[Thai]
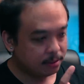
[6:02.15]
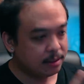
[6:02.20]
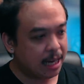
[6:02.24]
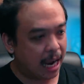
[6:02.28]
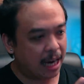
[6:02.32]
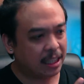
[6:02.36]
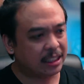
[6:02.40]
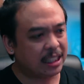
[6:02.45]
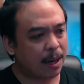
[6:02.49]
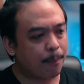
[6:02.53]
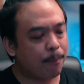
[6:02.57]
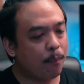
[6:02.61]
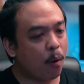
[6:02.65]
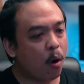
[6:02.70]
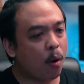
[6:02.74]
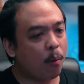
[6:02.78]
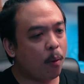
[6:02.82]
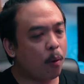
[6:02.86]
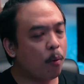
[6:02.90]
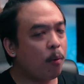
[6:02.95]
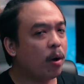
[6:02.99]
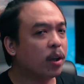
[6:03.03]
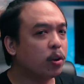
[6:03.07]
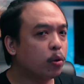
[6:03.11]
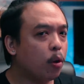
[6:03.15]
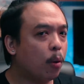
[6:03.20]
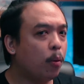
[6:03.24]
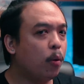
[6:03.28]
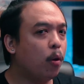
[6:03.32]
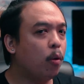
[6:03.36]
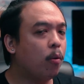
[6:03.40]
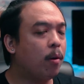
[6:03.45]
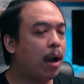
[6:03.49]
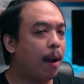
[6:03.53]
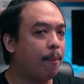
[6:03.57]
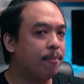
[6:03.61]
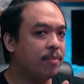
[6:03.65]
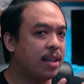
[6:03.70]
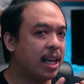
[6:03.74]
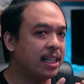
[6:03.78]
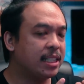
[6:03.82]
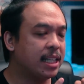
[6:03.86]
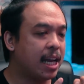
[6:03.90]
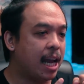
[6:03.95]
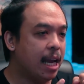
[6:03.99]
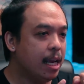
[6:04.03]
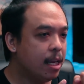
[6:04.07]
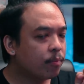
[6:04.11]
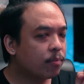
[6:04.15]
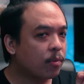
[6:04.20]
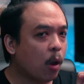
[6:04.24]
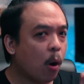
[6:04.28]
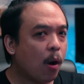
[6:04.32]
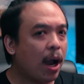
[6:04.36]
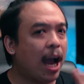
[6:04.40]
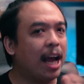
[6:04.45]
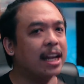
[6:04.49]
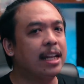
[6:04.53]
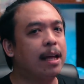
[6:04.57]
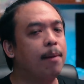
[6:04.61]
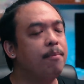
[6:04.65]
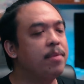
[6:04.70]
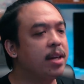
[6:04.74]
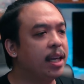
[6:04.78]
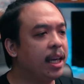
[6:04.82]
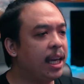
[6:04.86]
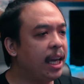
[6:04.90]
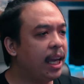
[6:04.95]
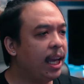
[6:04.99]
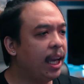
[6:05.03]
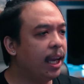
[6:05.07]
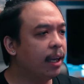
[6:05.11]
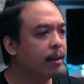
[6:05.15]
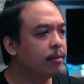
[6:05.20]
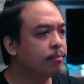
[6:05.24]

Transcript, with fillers: หนังจัมโบ้ผมว่าตัวผู้กำกับน่าจะต้องการทำอย่างนี้